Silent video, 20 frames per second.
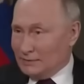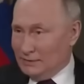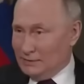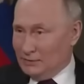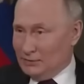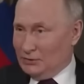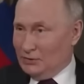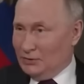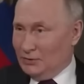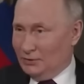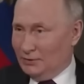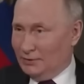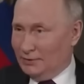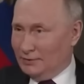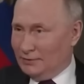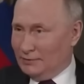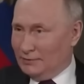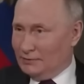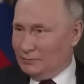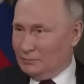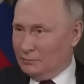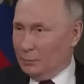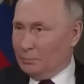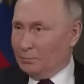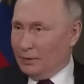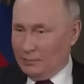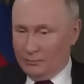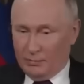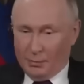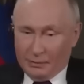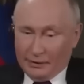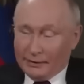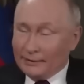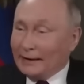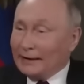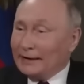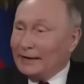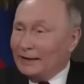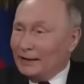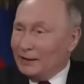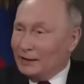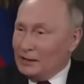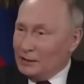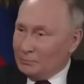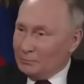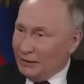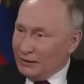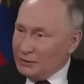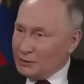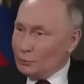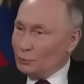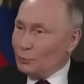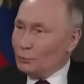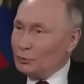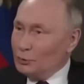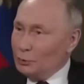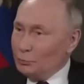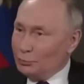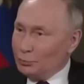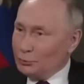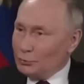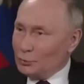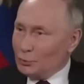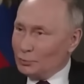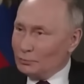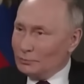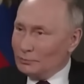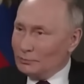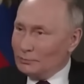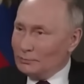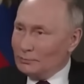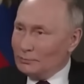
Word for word: это сделали. Мы, мы предлагали пойти другим путем.